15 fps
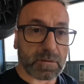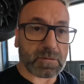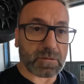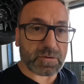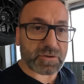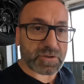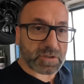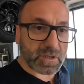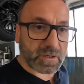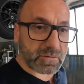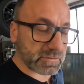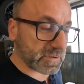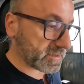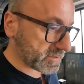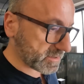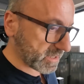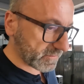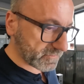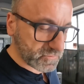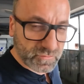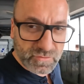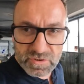to jeszcze na koniec dnia
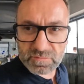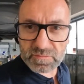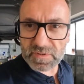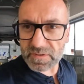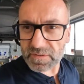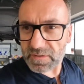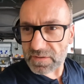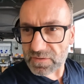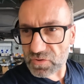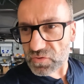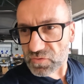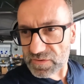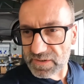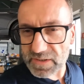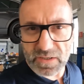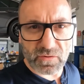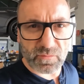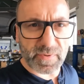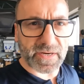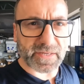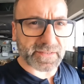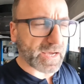wrzucimy szóstkę
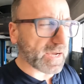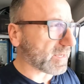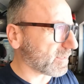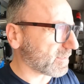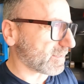Roberta